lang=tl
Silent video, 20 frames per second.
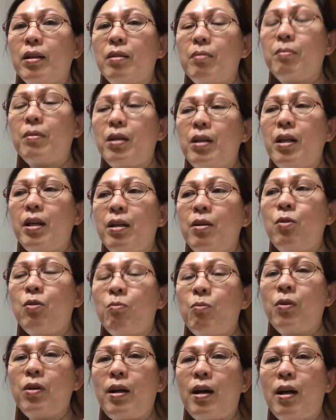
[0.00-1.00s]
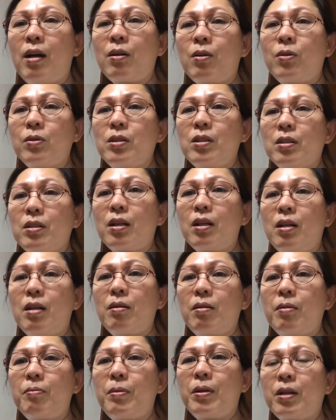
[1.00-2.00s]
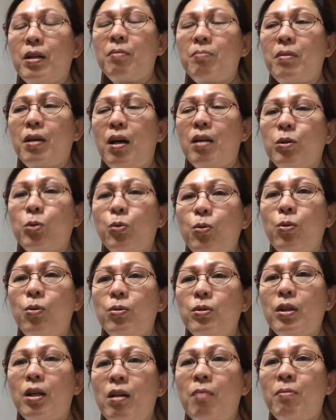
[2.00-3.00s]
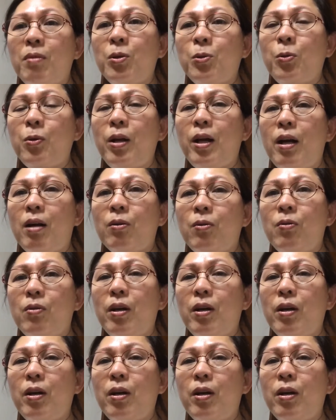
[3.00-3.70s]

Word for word: maligo muna ako, tsaka baka makatulog na naman uli ako